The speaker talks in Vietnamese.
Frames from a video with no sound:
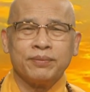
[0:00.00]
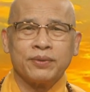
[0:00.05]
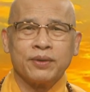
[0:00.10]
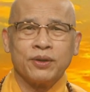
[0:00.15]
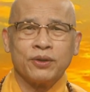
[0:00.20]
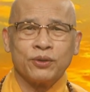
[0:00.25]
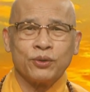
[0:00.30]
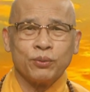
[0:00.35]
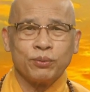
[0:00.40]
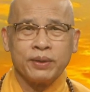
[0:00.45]

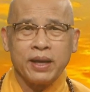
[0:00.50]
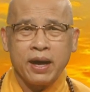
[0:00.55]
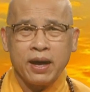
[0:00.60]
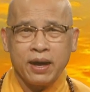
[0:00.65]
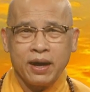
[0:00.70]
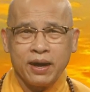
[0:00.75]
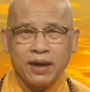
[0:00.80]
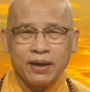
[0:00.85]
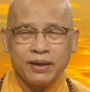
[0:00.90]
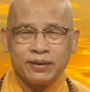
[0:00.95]
à, chúng
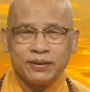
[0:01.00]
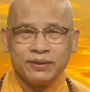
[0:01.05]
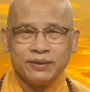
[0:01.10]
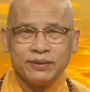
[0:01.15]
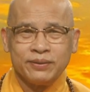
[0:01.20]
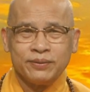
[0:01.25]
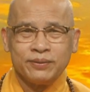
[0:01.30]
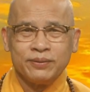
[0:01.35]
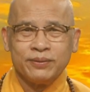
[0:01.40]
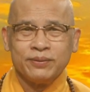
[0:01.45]
ta
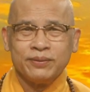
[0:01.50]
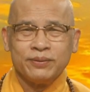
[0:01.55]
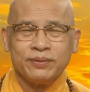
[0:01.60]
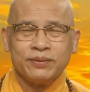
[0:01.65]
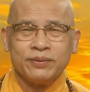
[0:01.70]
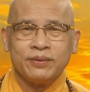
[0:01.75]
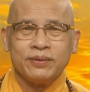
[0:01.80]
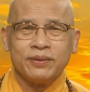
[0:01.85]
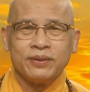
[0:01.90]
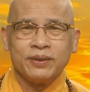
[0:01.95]

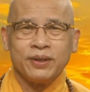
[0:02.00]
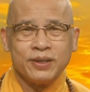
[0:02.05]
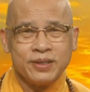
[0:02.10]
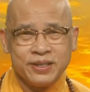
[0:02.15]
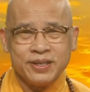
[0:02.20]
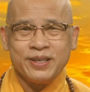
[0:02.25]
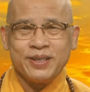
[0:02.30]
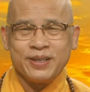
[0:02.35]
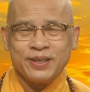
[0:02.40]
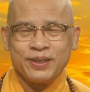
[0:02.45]
thấy
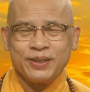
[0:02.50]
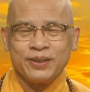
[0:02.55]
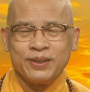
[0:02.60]
gì